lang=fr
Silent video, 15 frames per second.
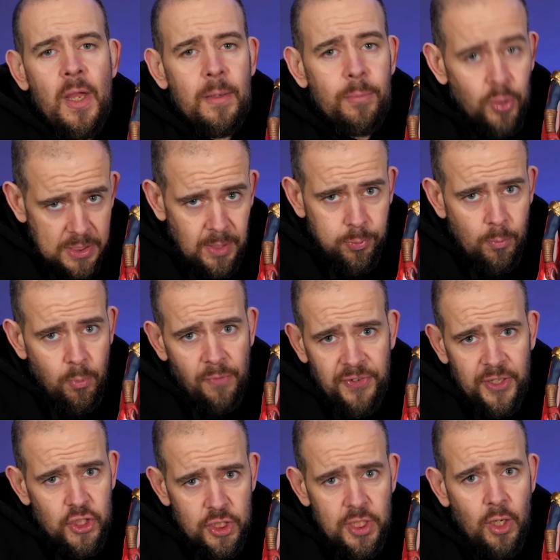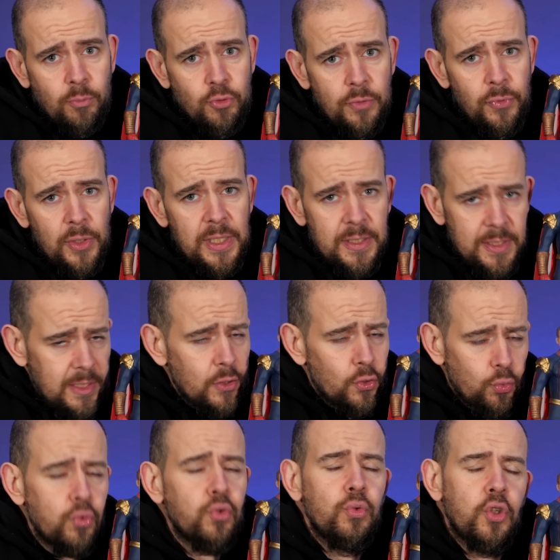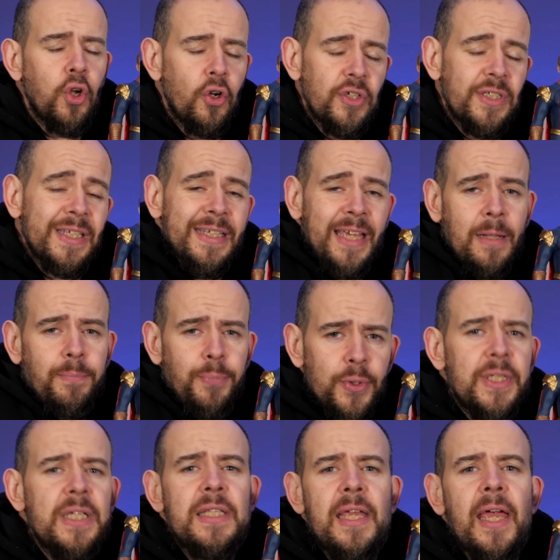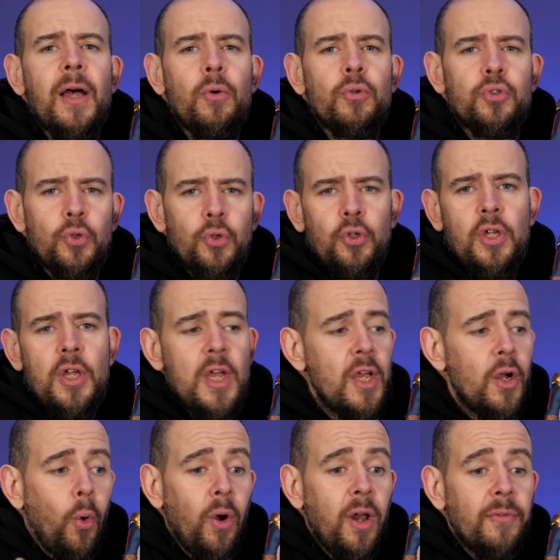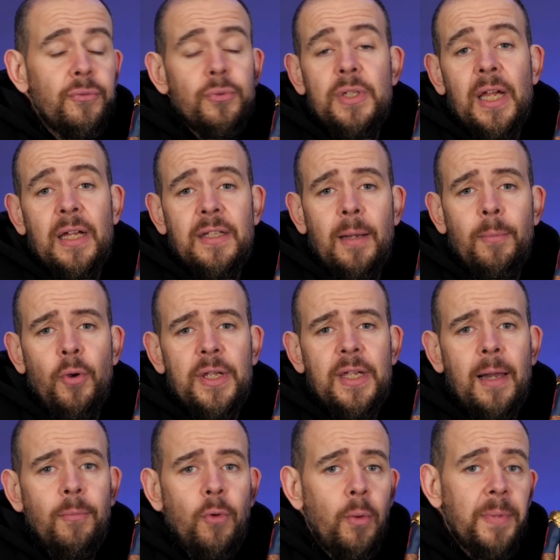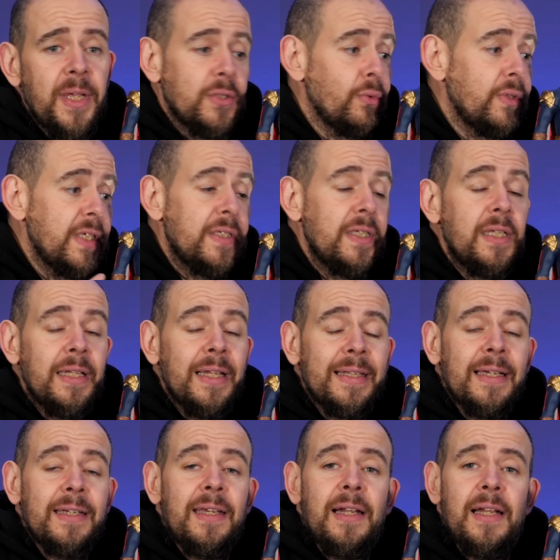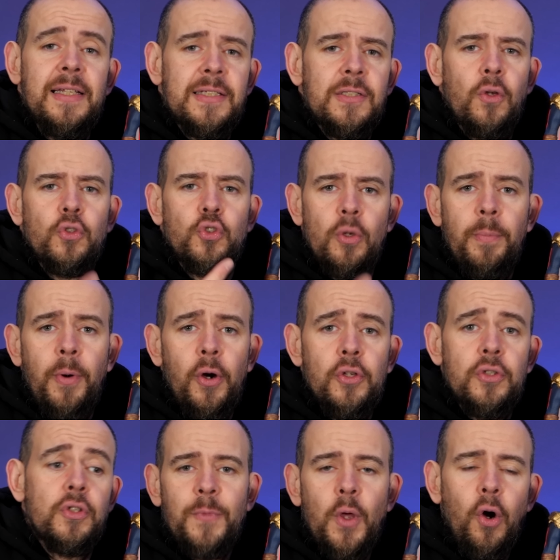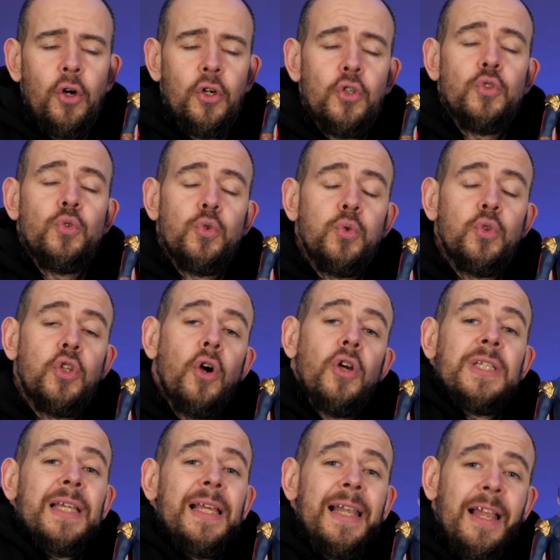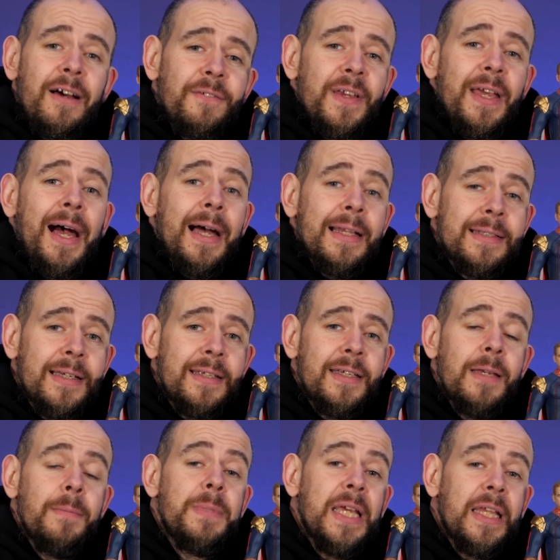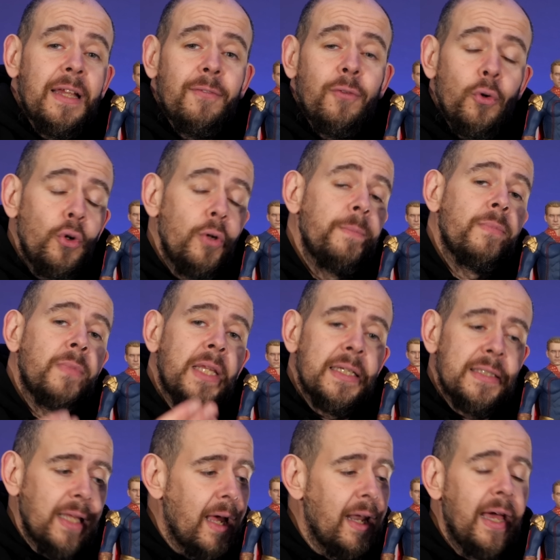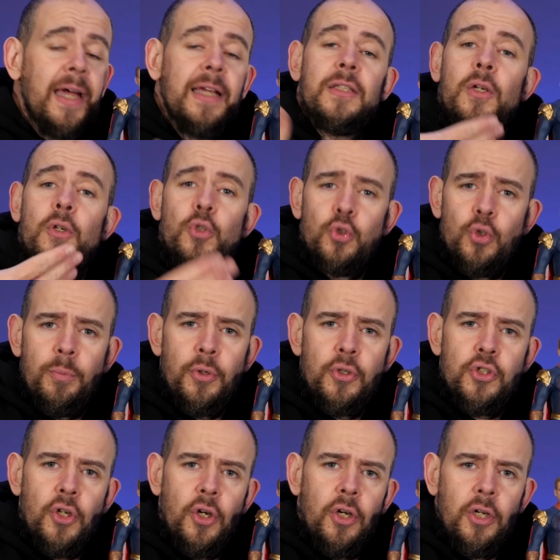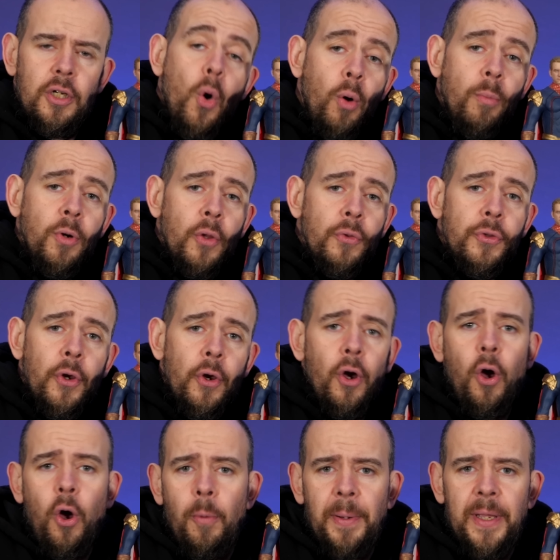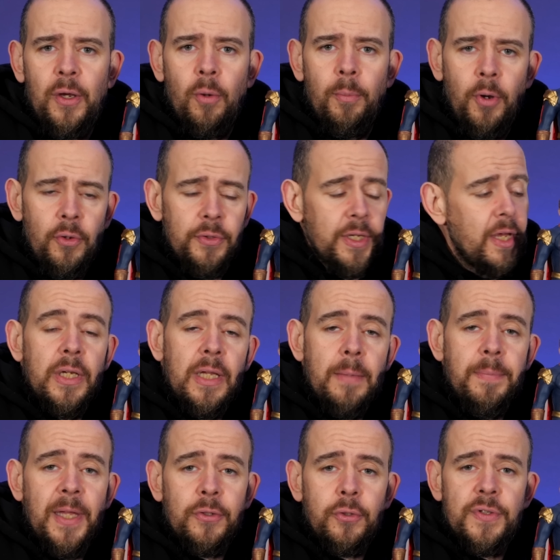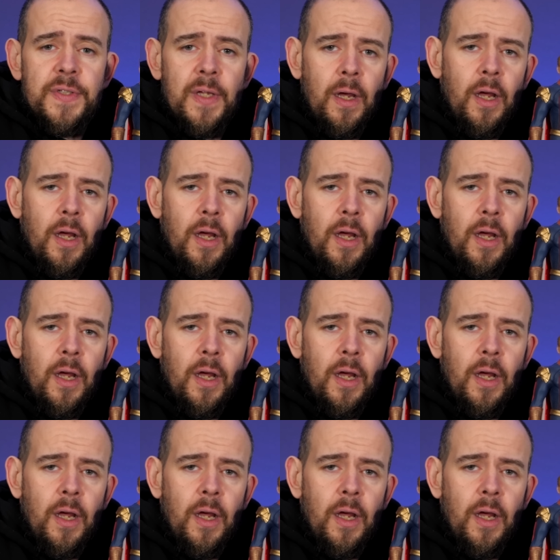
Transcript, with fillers: pour simplement faire chier, comme je vous l'ai dit, sous sous Toys. Il y a une petite guerre entre eux. On l'a vu dernièrement également, Mais ben, ils ont décidé d'attaquer la licence The Boys. Or que Susu Toys l'avait attaqué bien avant eux, Starlight, The Butcher, Homelander en précommande, et eh bien Toys